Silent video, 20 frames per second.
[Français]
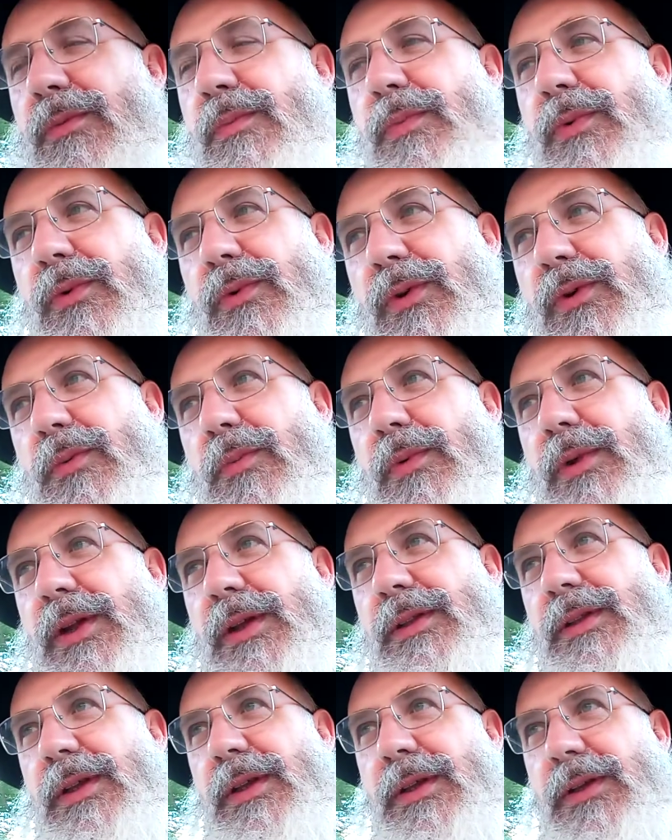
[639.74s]
lui, couper la
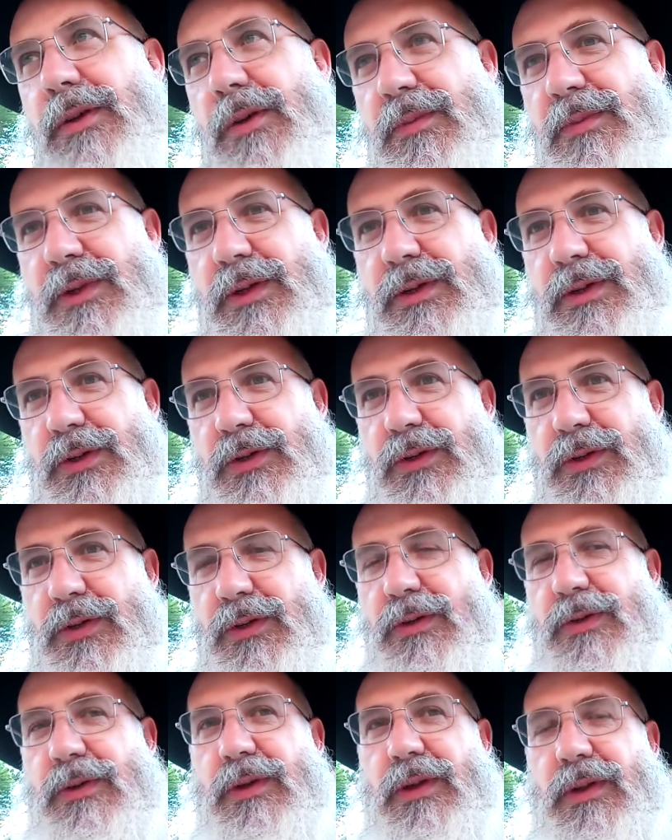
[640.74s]
tête, comme il était
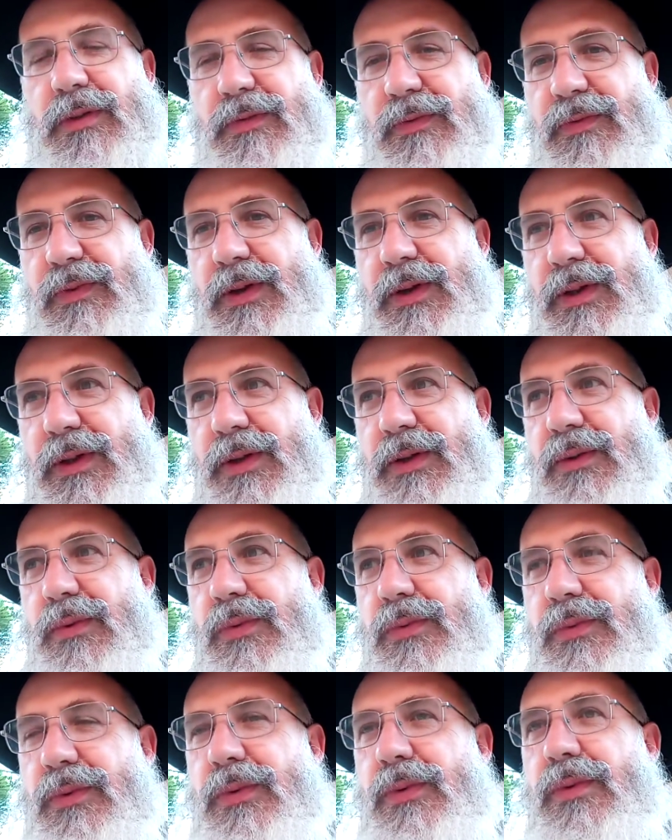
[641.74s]
géant, il fallait un
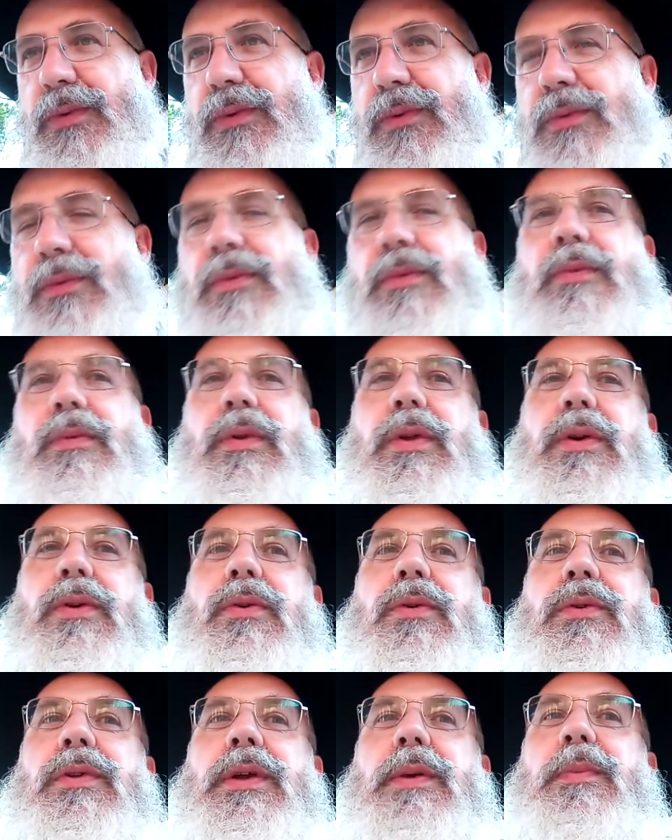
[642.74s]
couteau,
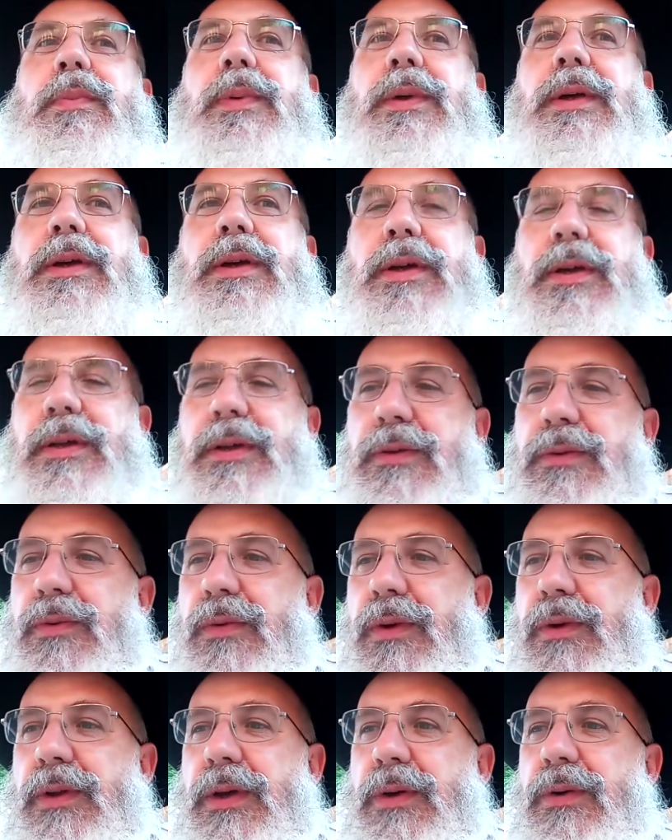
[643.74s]
une épée qui soit
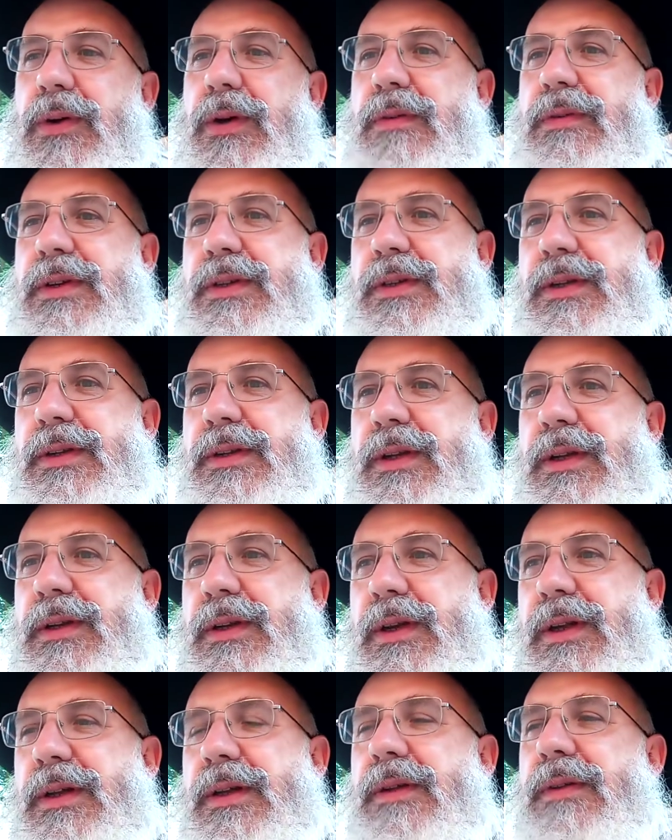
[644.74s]
en accord avec cette
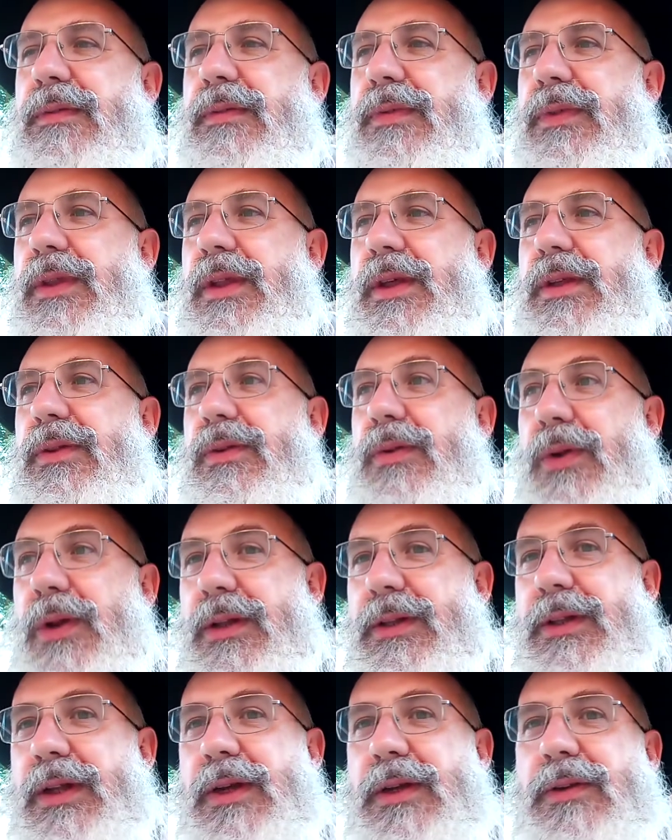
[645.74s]
tête-là, de la
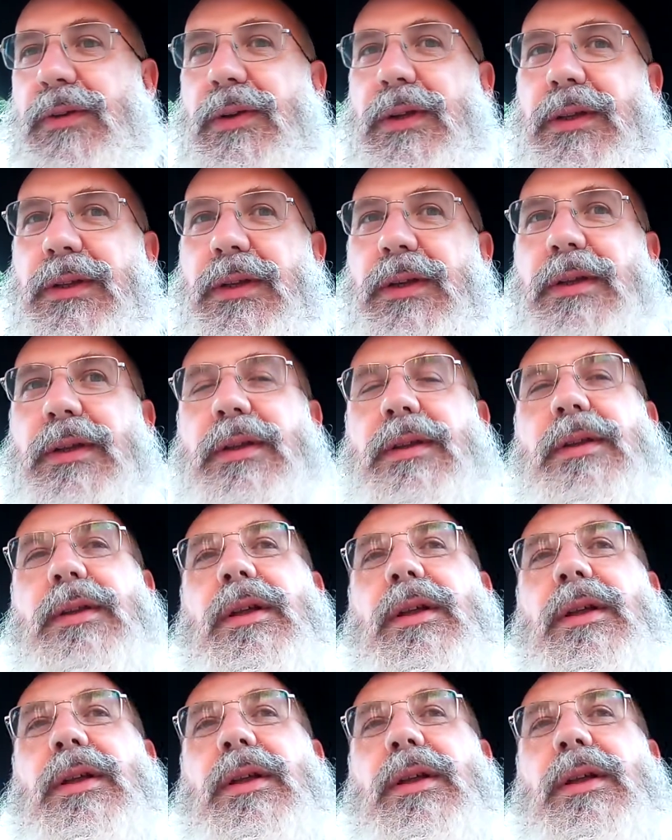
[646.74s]
taille de la tête.